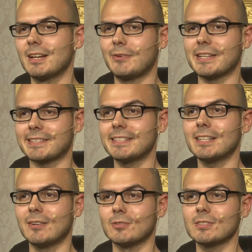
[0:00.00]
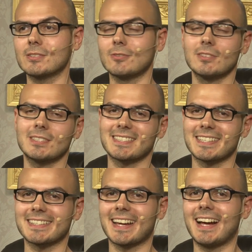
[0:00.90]
fast hinter uns und
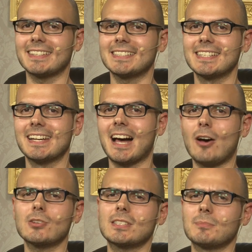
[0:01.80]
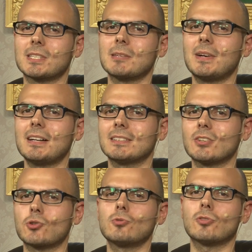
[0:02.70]
sind gerade aus dem Zimmer
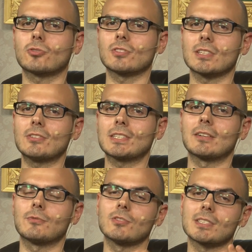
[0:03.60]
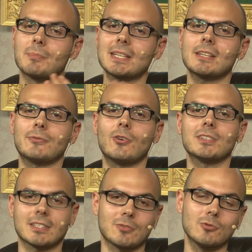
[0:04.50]
des Schuldoktors rausgegangen, wo unser bester
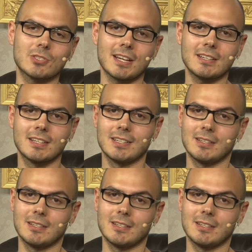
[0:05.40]
Freund Ryota